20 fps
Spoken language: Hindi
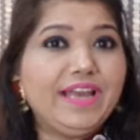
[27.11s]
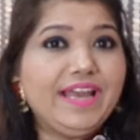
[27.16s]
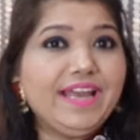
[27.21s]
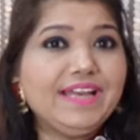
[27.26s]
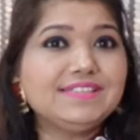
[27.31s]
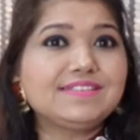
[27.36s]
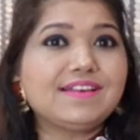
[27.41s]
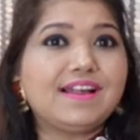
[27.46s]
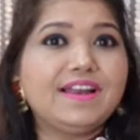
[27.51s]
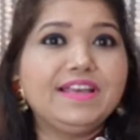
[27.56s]

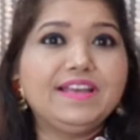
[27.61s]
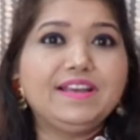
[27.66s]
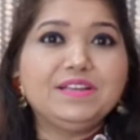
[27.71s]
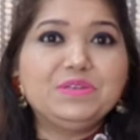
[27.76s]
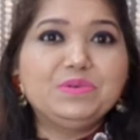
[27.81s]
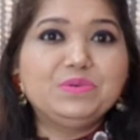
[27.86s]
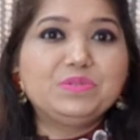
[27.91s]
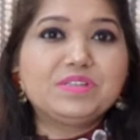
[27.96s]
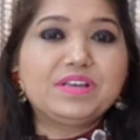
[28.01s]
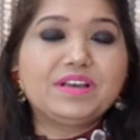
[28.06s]
एक साड़ी का
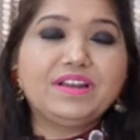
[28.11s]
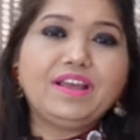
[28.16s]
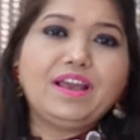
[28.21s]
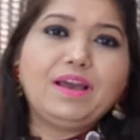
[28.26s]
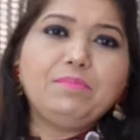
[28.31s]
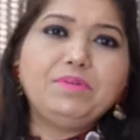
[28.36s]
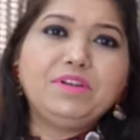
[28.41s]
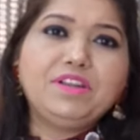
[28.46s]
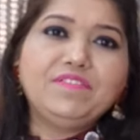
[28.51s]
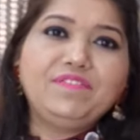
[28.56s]
यूज करके
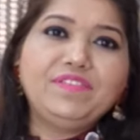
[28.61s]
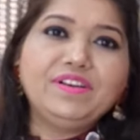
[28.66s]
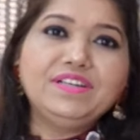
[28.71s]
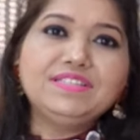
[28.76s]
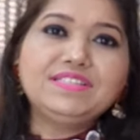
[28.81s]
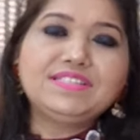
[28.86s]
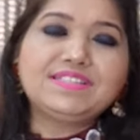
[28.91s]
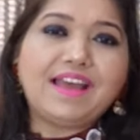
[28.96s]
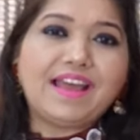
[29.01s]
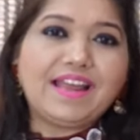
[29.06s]
आप डिफरेंट
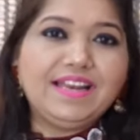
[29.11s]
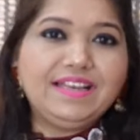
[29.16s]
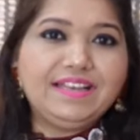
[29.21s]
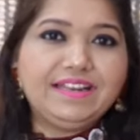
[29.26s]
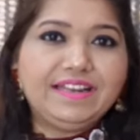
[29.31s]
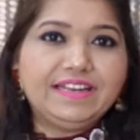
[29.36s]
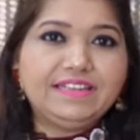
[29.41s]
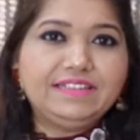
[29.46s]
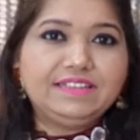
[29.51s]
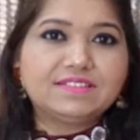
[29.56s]
स्टाइल
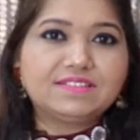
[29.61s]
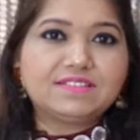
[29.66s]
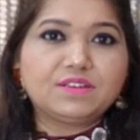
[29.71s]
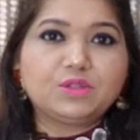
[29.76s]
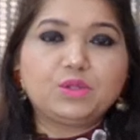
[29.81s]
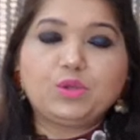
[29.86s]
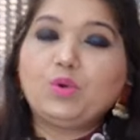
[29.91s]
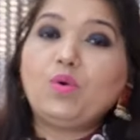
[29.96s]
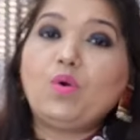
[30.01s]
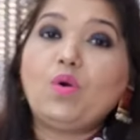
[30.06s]
क्रिएट कर
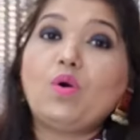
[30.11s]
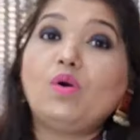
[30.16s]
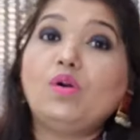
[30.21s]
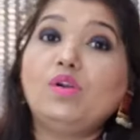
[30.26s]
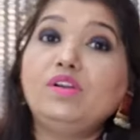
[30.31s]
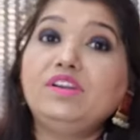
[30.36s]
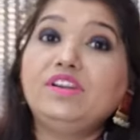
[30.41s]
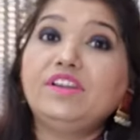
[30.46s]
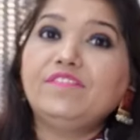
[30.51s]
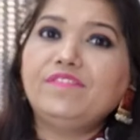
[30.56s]
सकते हो
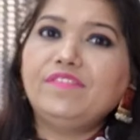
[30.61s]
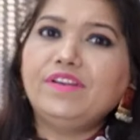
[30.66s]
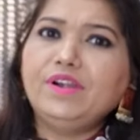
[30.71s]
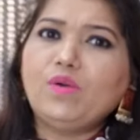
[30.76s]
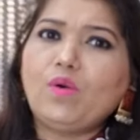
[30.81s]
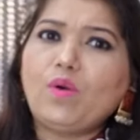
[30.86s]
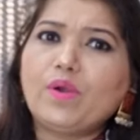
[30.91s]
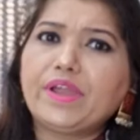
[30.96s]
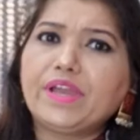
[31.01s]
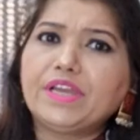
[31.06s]
और डिफरेंट
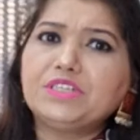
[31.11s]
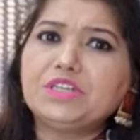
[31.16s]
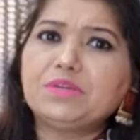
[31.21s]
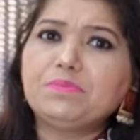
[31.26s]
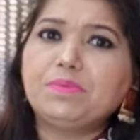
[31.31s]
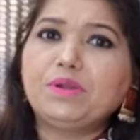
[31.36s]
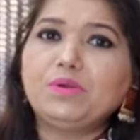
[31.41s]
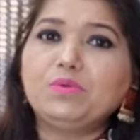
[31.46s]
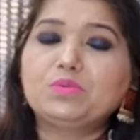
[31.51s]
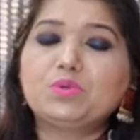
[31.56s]
ओकेजन
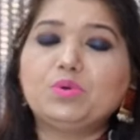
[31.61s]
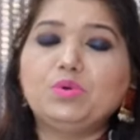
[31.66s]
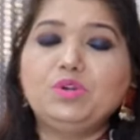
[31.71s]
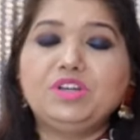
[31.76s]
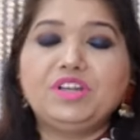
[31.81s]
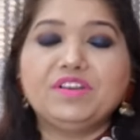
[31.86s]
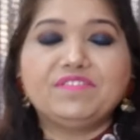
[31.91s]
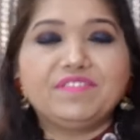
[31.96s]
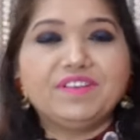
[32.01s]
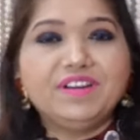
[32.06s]
पर उसको
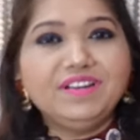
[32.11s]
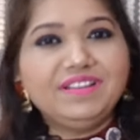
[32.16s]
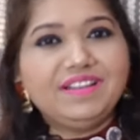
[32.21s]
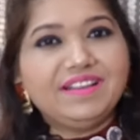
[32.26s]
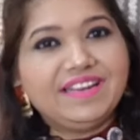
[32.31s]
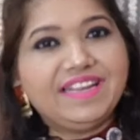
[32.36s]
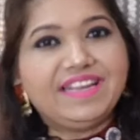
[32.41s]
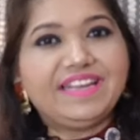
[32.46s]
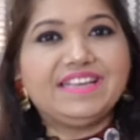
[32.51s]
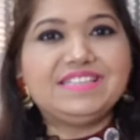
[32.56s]
डिफरेंट
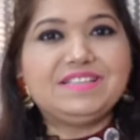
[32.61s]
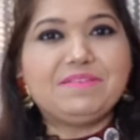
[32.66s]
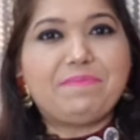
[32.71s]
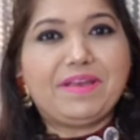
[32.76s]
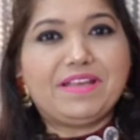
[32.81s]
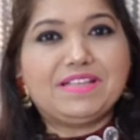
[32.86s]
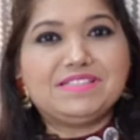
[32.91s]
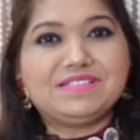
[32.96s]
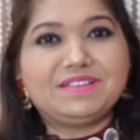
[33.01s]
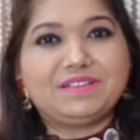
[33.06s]
तरीके से
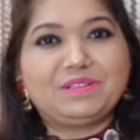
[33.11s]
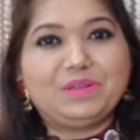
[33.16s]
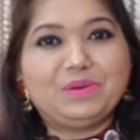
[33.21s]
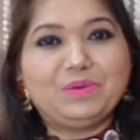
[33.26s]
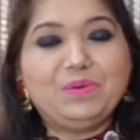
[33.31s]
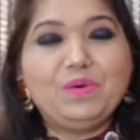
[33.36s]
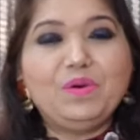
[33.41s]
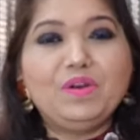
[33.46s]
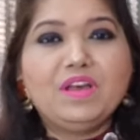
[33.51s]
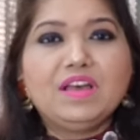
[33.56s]
पहन सकते
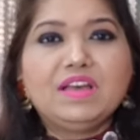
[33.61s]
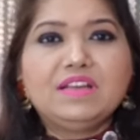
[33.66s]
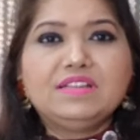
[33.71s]
हो